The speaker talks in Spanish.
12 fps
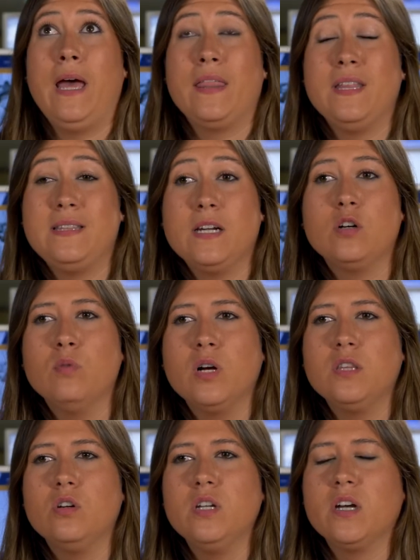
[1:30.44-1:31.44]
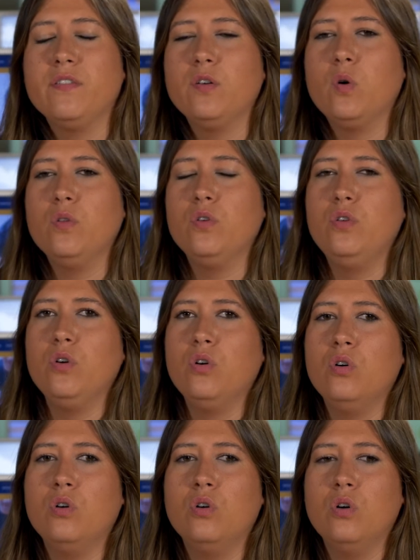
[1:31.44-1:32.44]
hace tres convocatorias, que fue cuando
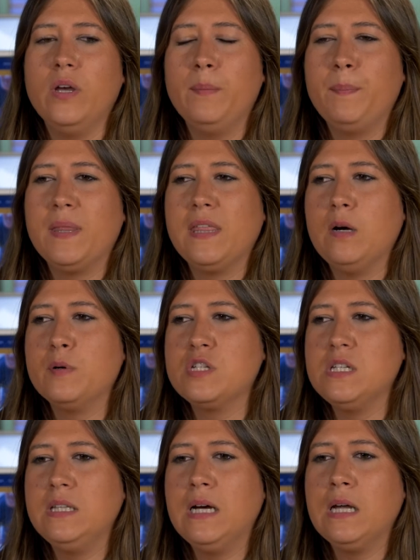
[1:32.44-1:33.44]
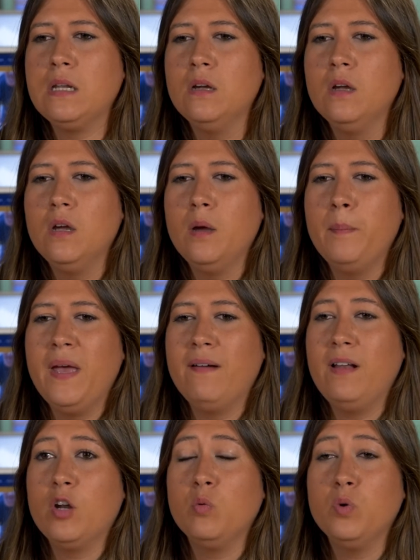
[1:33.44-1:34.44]
yo empecé a opositar, me
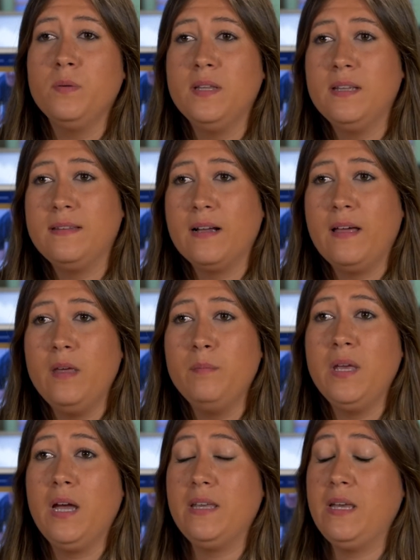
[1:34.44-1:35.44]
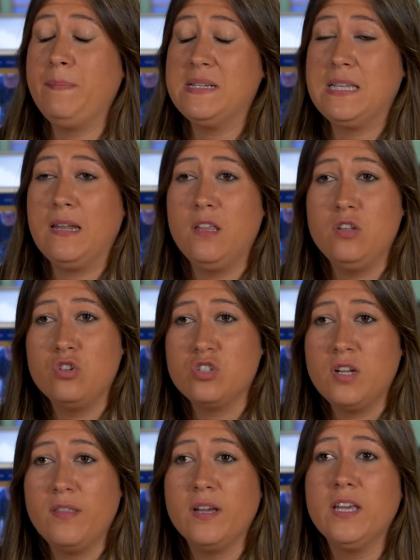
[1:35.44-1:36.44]
hablaron muy bien de esta academia y a pesar de ello no
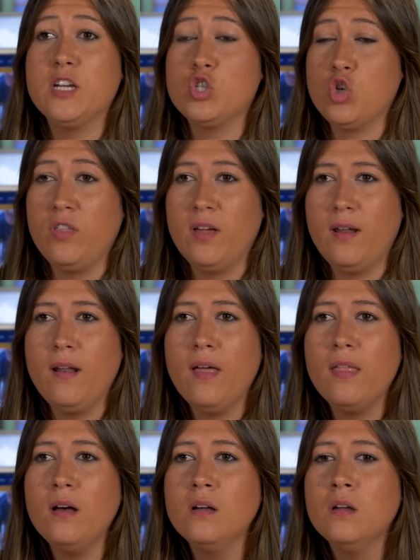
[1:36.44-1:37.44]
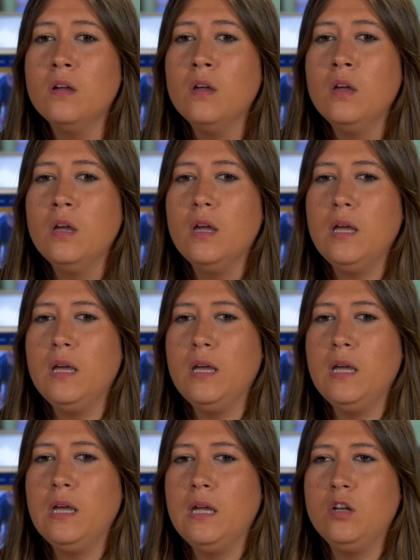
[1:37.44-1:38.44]
ser de aquí, que soy de Granada,
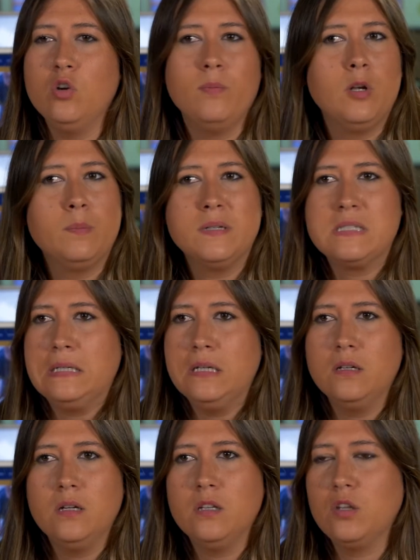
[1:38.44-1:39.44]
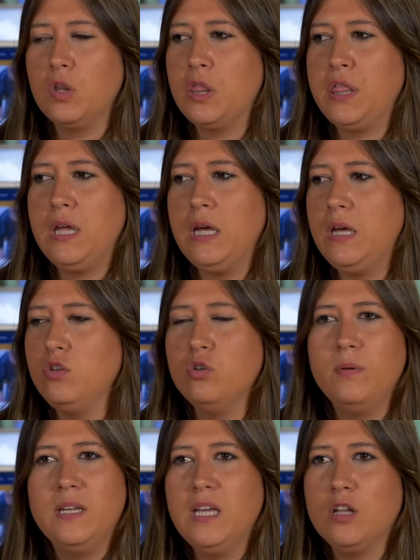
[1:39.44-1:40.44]
eh, no me lo pensé. Entonces
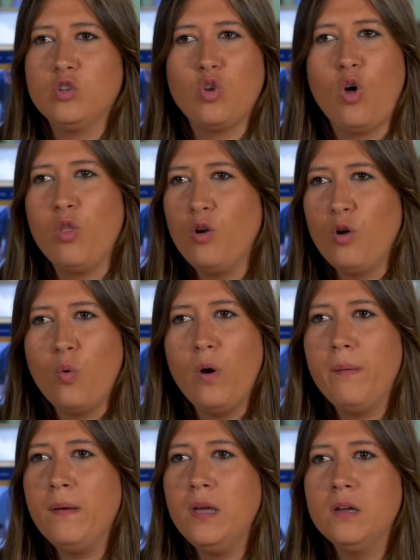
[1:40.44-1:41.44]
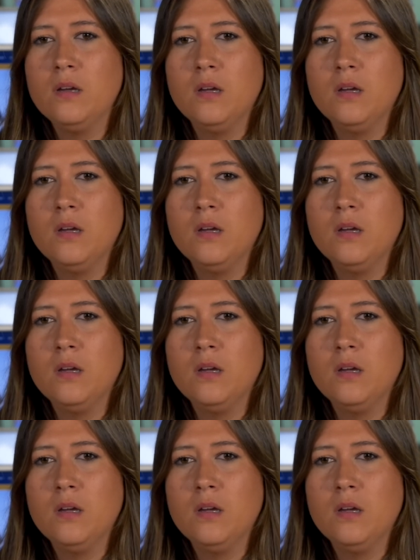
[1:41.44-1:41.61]
yo venía todos los jueves,